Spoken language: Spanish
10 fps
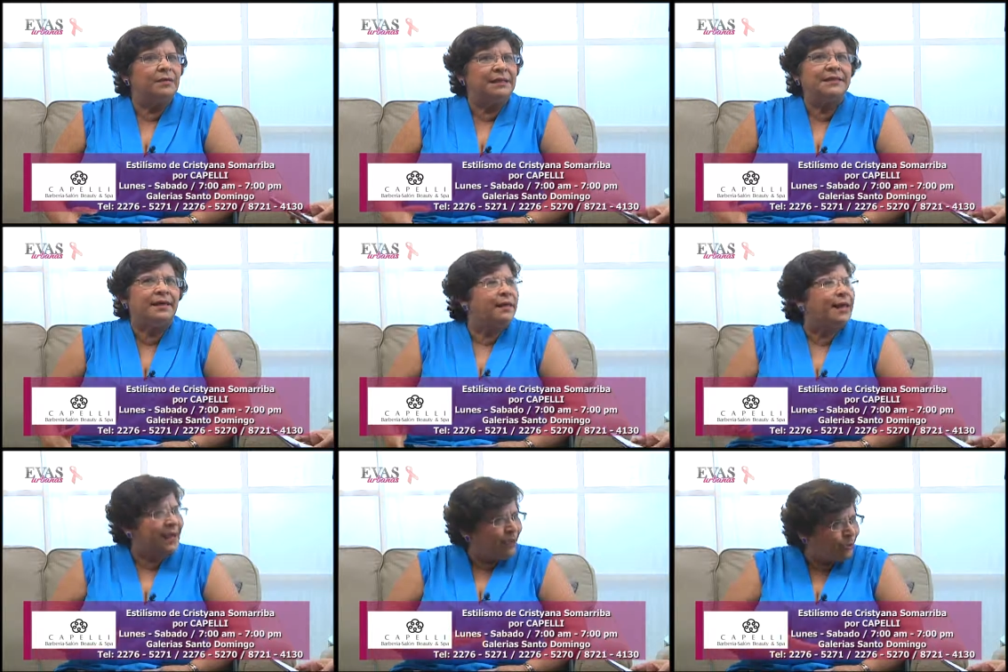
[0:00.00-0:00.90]
que se
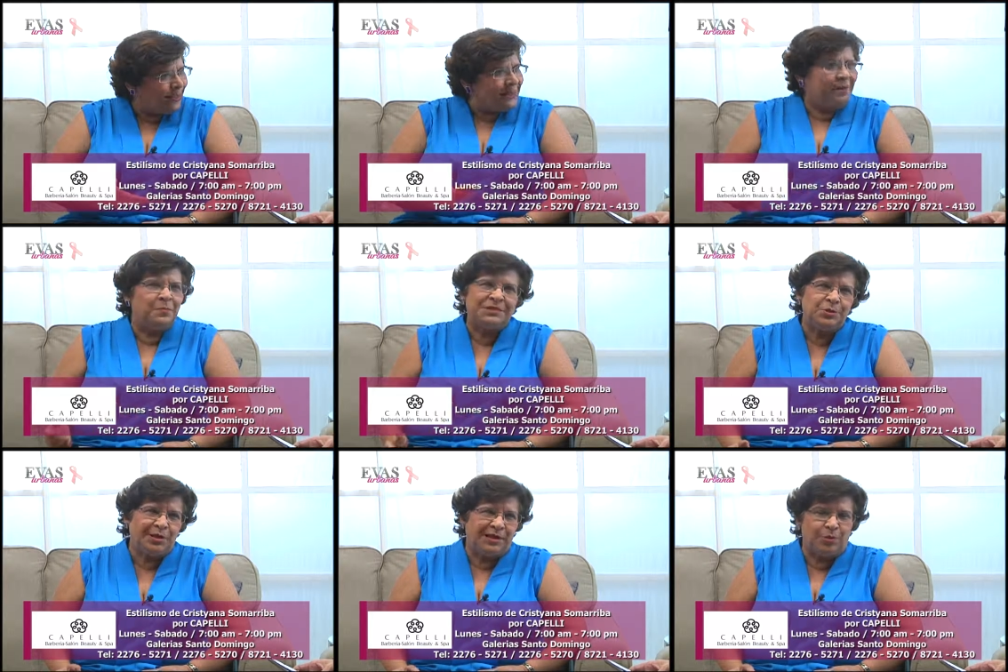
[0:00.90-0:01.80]
dedica a esto que estabas
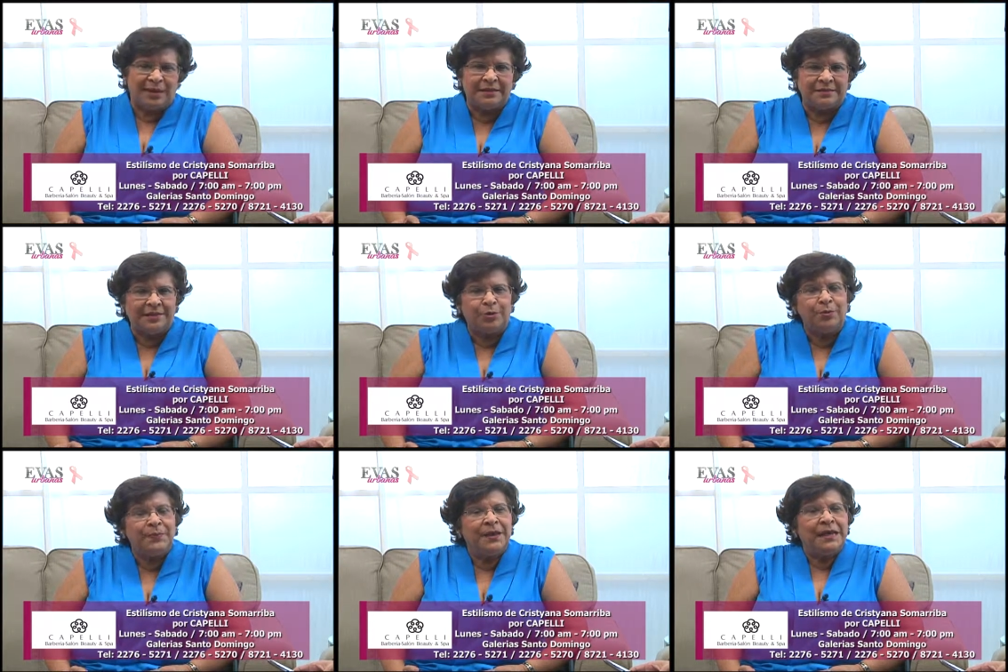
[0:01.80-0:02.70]
mencionando antes,
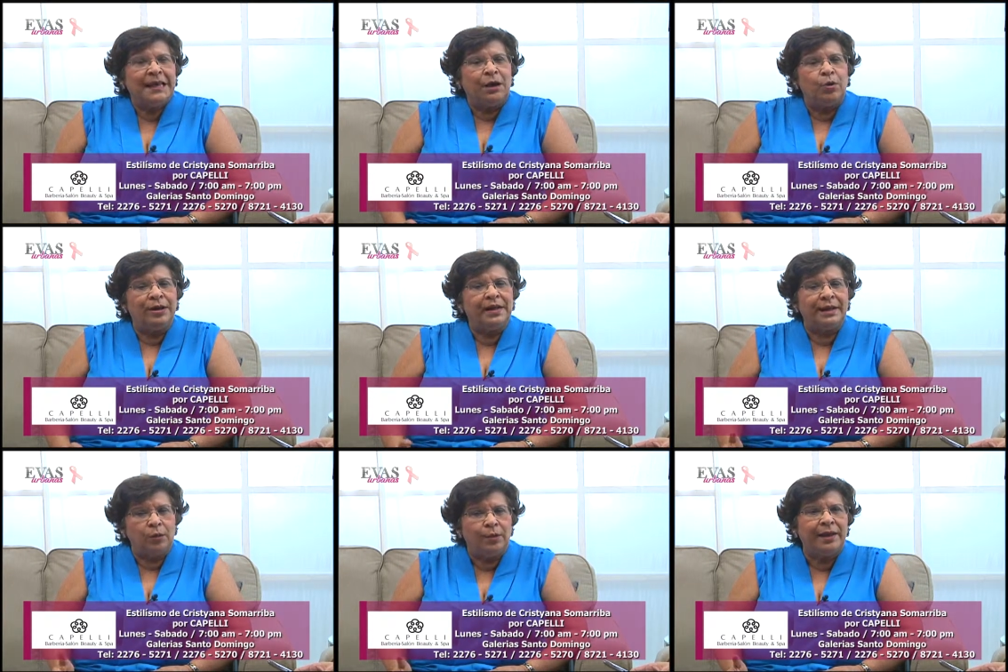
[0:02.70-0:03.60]
¿no? Que ahora
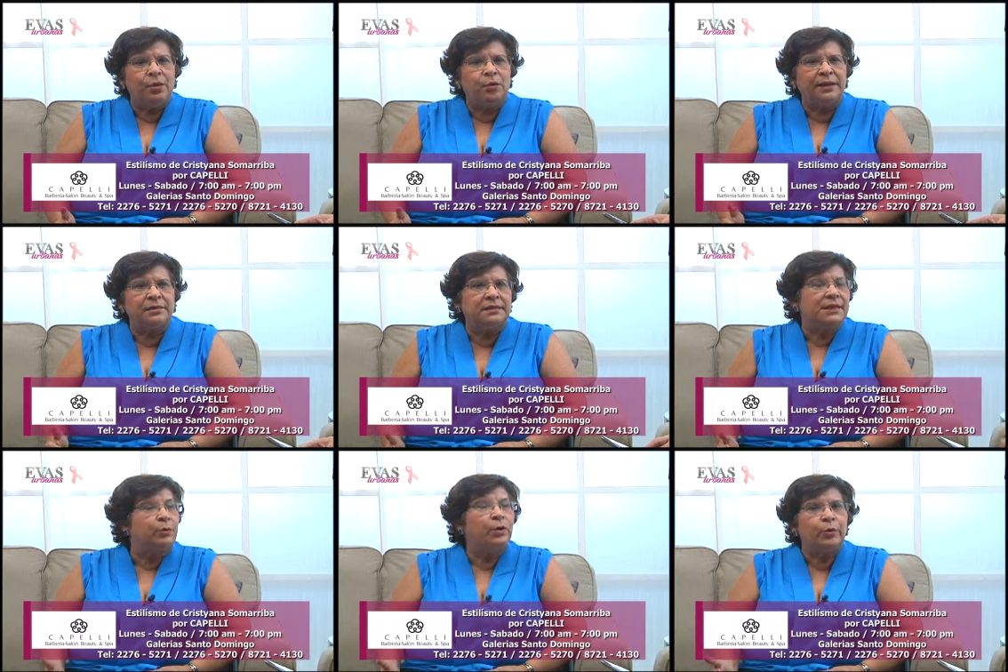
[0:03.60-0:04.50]
el juego está
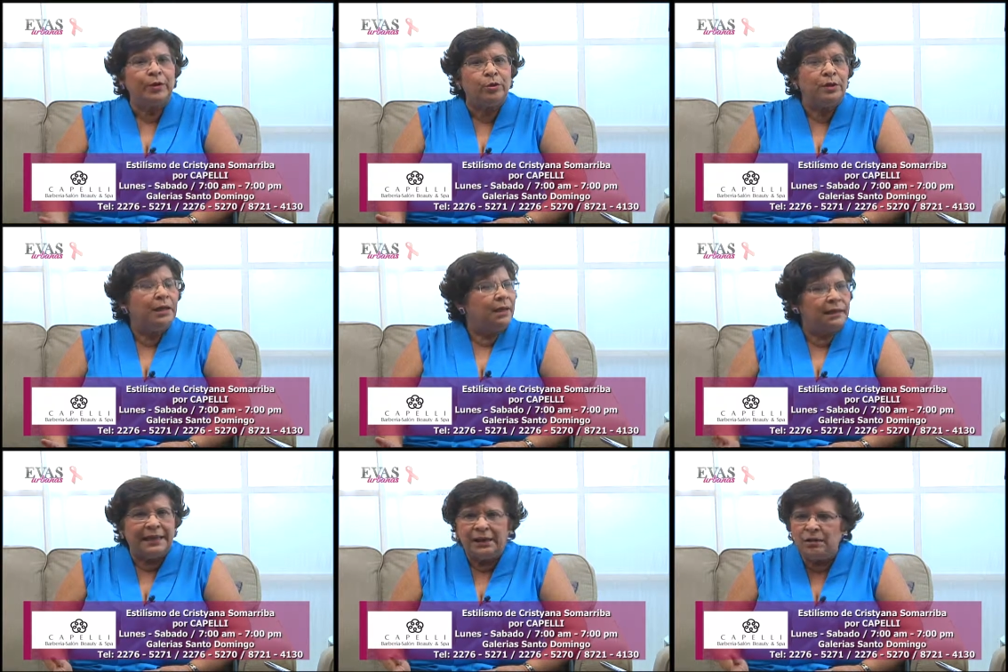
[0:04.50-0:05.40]
siendo incluido
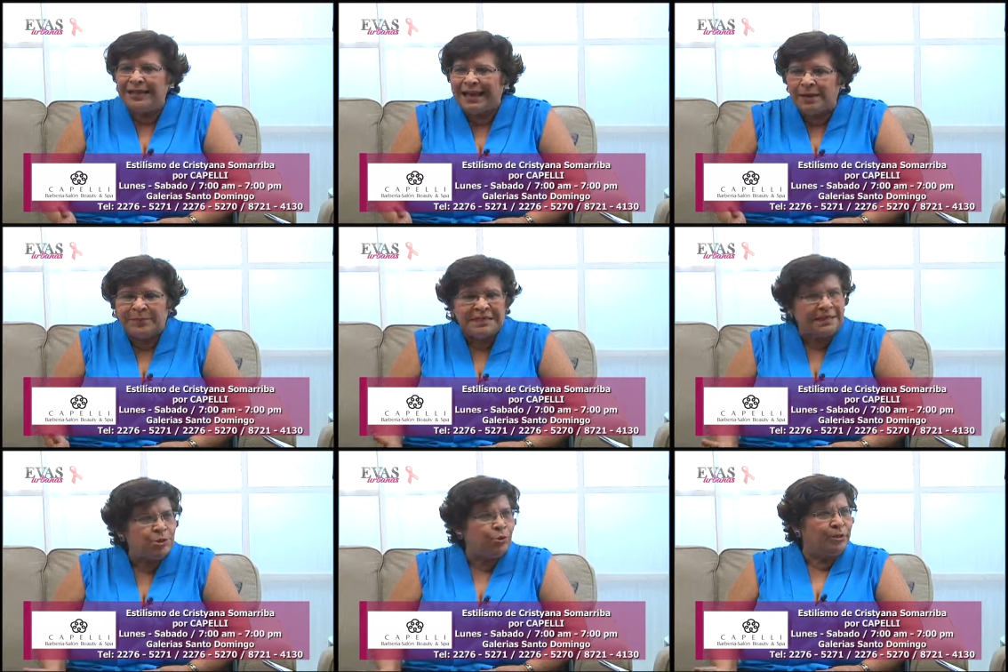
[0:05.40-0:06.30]
en la
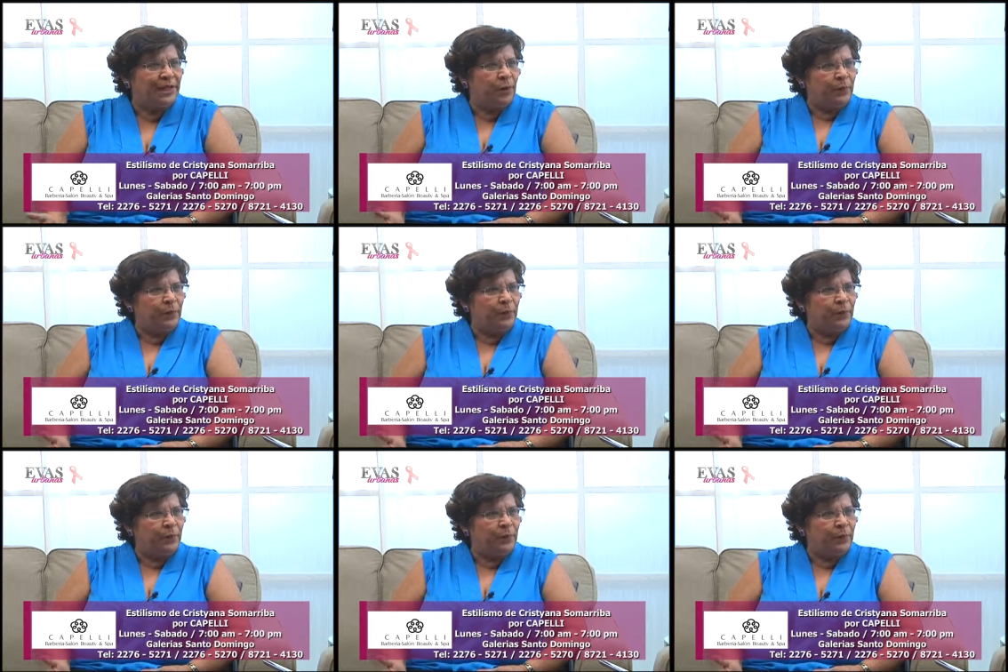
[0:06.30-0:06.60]
capacitación de los